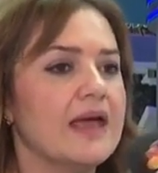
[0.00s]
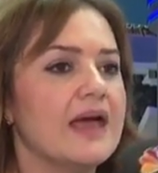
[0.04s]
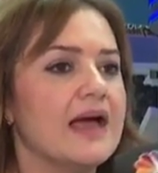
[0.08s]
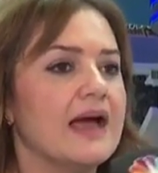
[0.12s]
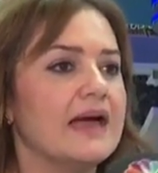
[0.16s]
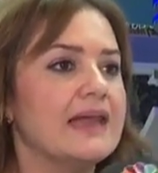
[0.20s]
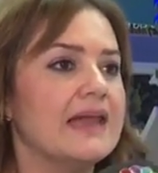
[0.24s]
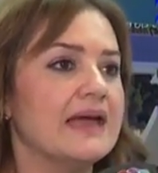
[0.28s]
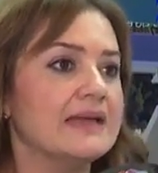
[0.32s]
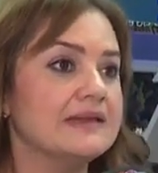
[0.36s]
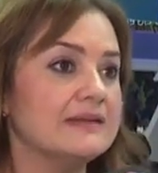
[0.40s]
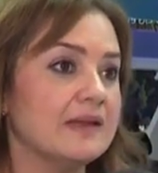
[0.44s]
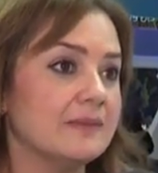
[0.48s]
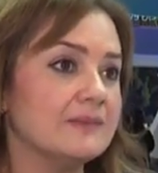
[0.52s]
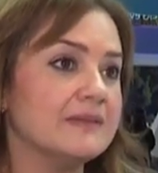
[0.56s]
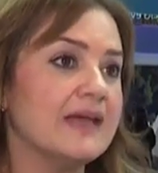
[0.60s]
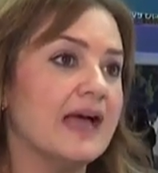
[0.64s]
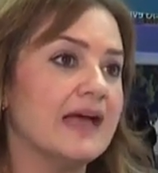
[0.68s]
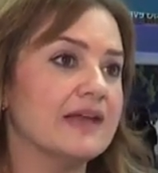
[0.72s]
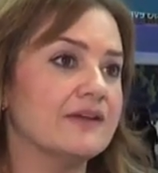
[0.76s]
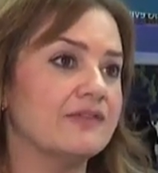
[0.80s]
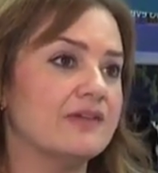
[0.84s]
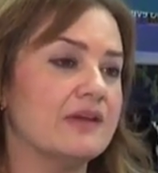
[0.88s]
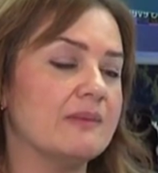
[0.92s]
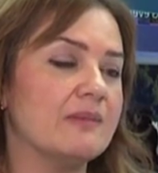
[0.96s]
هلا انت
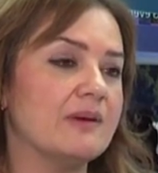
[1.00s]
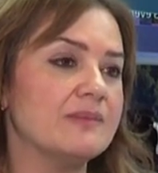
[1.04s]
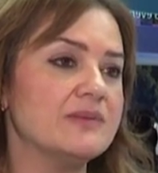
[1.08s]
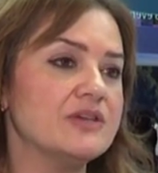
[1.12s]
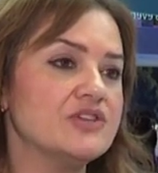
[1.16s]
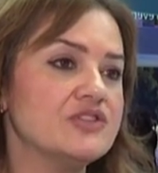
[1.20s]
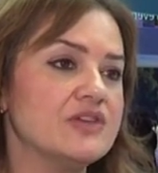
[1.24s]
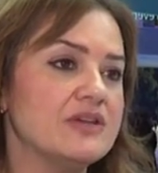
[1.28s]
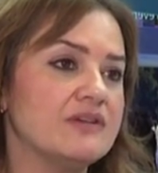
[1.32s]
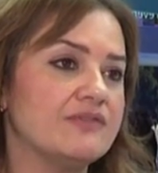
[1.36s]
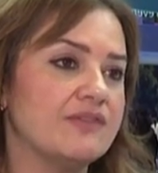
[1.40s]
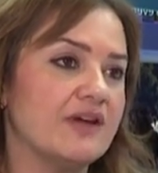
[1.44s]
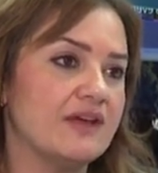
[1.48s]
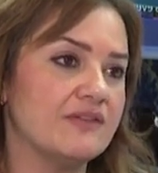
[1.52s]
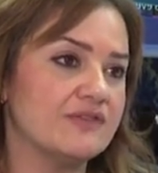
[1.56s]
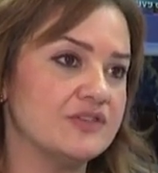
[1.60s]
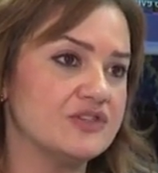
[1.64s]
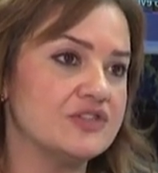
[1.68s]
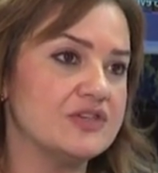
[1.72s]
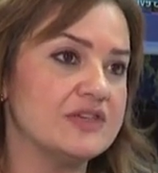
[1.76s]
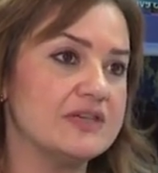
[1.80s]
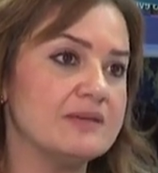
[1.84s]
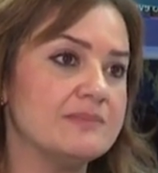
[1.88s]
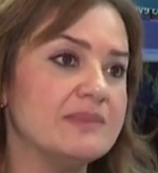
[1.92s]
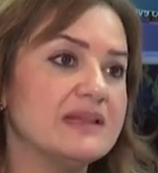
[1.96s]
بتعرف لما بيجي ال5
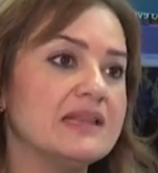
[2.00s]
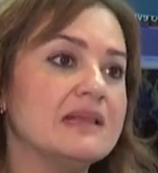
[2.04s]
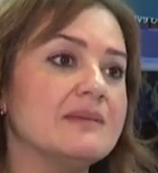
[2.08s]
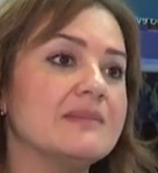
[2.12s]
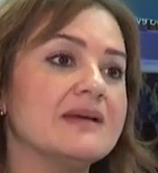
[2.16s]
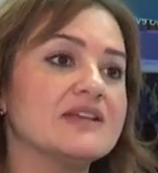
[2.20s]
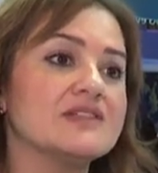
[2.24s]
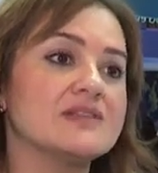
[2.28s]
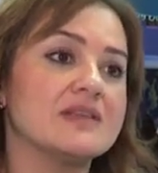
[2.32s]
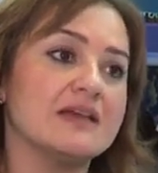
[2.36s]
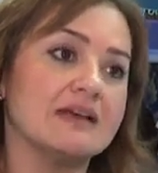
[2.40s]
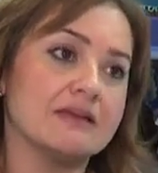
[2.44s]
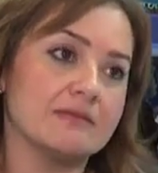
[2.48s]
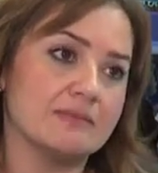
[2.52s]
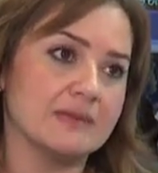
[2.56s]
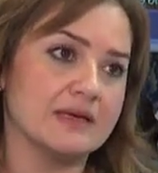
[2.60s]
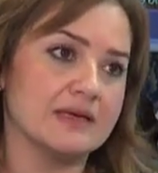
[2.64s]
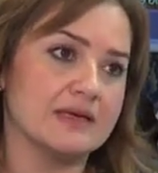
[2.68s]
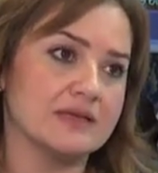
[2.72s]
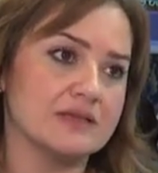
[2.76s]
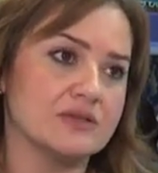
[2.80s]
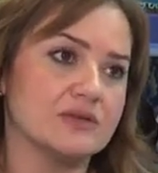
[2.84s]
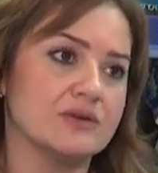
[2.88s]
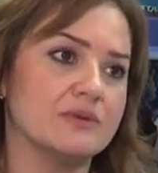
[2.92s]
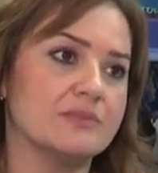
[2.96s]
جي مثل ما صار
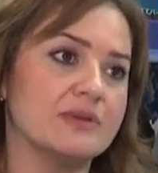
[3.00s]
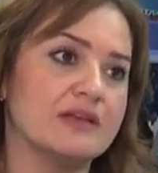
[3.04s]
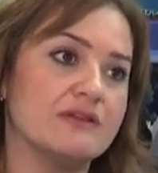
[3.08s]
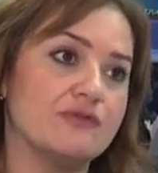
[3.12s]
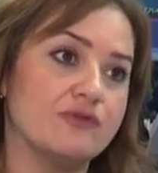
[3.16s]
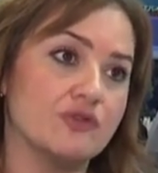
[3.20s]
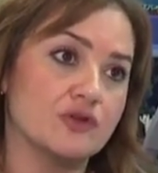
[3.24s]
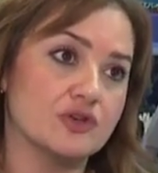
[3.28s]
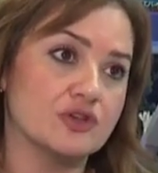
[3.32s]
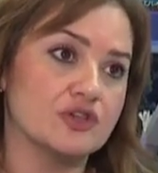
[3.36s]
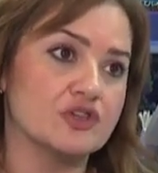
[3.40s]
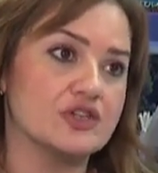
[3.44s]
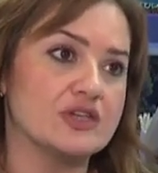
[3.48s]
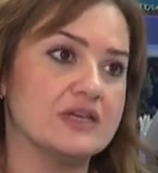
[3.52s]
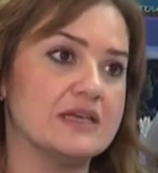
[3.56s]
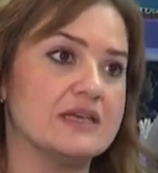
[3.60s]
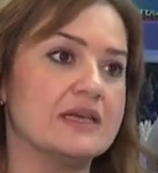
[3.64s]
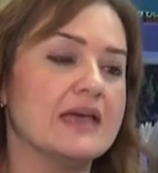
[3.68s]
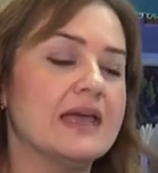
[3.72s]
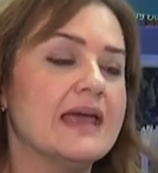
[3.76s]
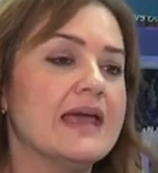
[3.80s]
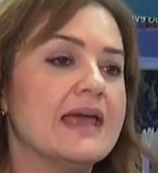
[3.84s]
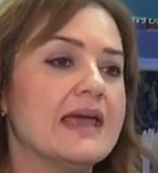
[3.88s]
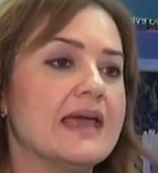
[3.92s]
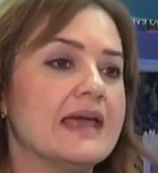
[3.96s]
آه، بال4 جي
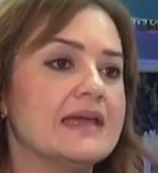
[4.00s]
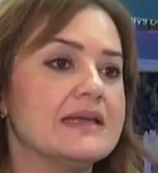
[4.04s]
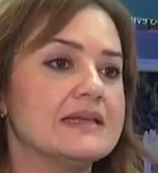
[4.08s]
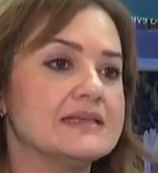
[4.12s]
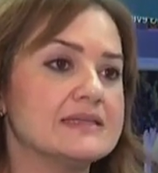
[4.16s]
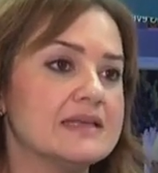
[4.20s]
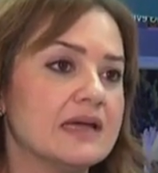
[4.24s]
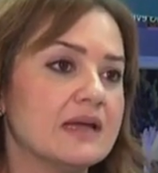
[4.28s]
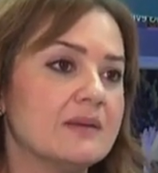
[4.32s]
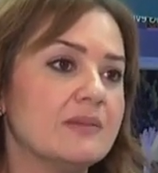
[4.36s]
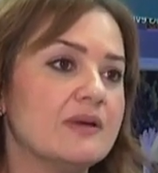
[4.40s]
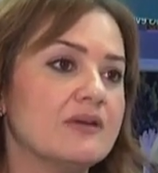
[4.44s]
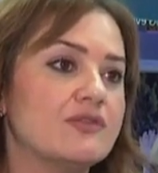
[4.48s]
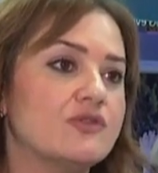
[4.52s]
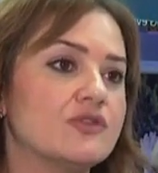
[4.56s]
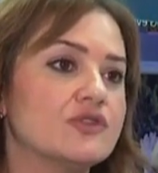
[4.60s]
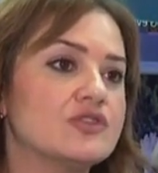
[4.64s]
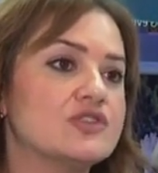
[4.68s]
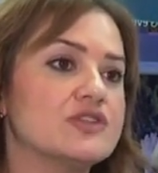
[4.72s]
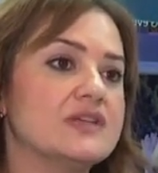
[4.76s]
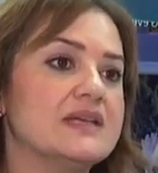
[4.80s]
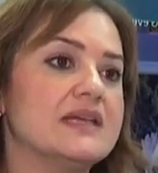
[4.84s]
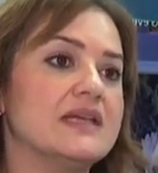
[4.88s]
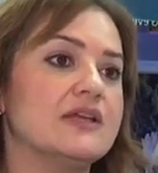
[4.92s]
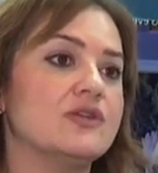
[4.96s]
اللي صار بال4
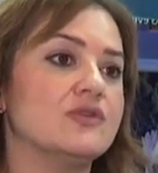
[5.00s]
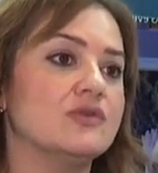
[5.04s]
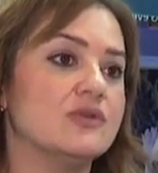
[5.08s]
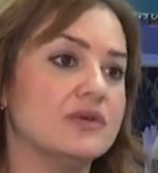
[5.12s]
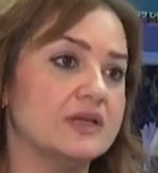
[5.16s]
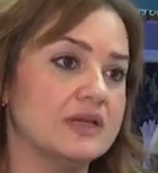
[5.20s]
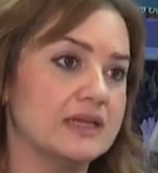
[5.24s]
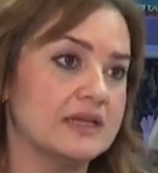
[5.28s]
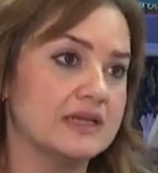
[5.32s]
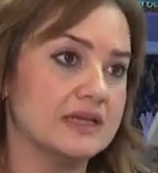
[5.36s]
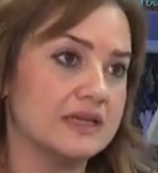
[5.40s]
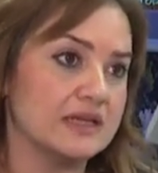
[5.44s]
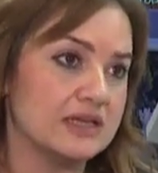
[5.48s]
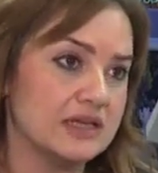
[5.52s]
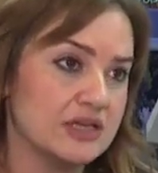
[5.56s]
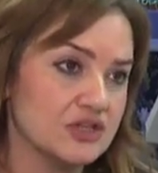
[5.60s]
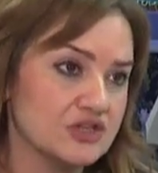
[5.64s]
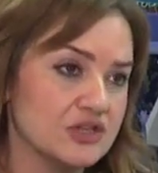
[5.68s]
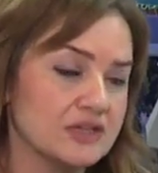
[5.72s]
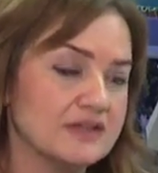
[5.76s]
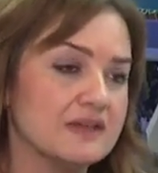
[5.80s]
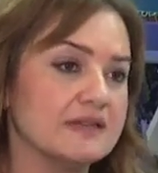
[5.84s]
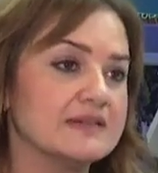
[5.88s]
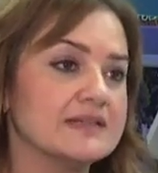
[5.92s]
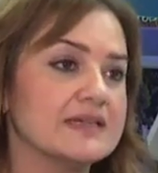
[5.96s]
جي انه آه،
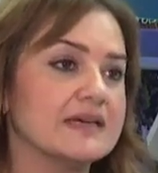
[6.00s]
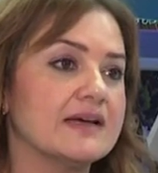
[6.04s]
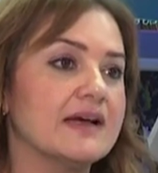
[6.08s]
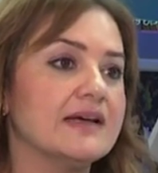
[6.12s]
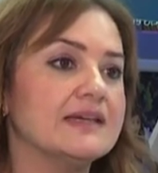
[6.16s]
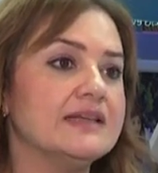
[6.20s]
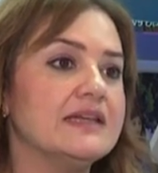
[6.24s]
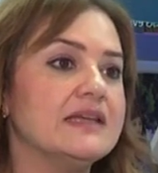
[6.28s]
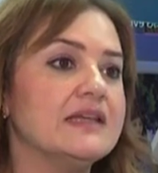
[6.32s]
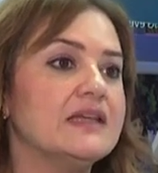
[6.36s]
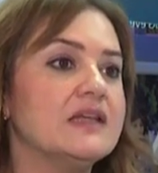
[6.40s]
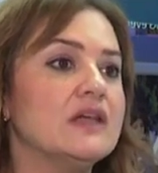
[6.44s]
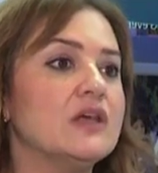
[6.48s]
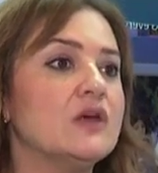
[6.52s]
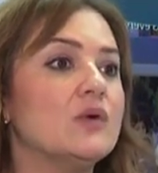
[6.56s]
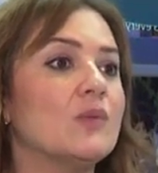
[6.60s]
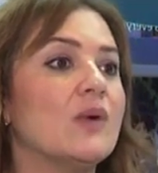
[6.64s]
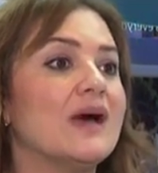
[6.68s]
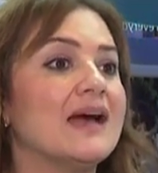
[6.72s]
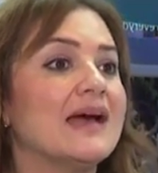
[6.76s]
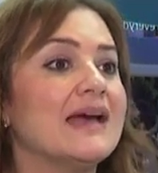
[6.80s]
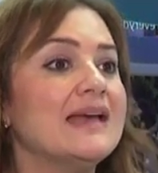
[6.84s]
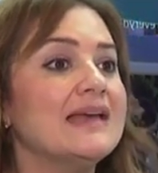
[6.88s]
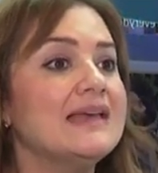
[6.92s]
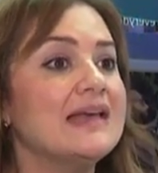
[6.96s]
اجت التقنيه
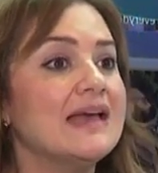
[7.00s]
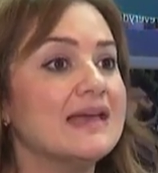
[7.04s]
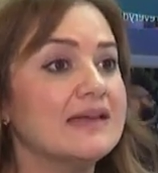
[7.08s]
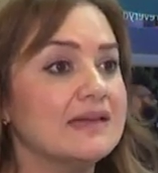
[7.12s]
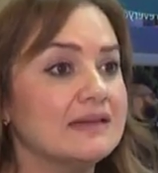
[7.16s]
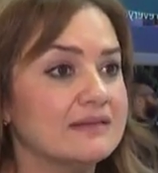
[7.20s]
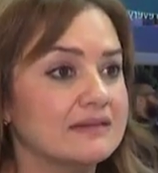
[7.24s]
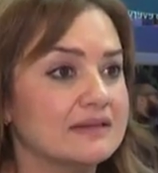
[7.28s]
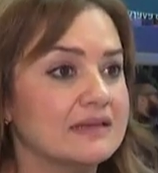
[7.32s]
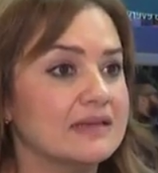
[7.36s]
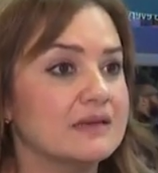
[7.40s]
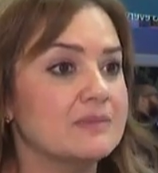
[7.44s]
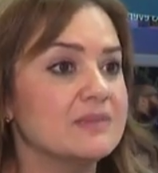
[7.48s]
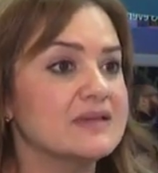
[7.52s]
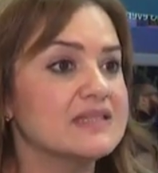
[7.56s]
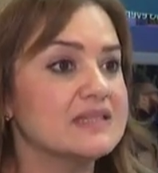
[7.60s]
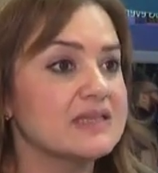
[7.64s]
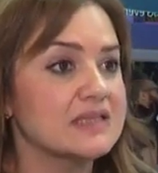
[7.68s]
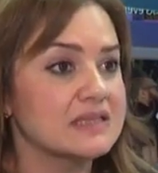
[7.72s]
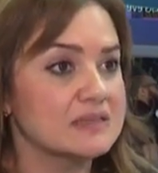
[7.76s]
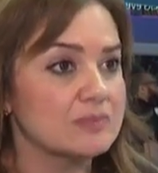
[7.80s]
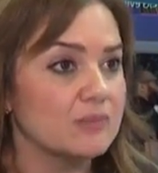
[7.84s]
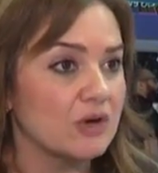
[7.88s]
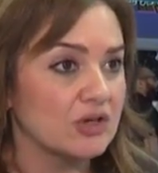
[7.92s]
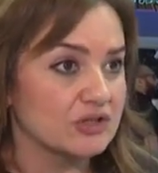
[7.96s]
وغيرت
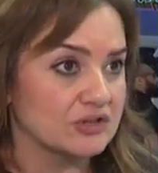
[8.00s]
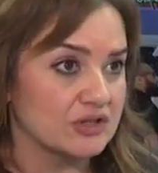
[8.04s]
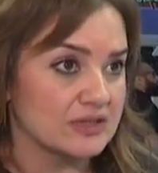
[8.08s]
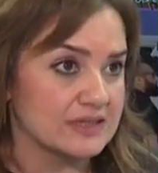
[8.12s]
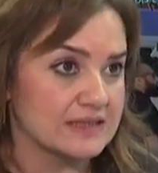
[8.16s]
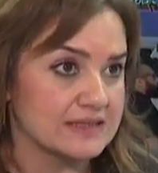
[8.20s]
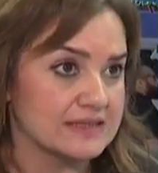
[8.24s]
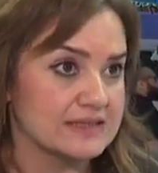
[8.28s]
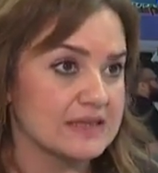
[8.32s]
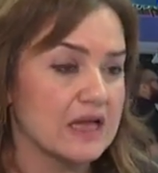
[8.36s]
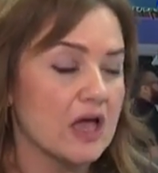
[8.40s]
البزنس مودلز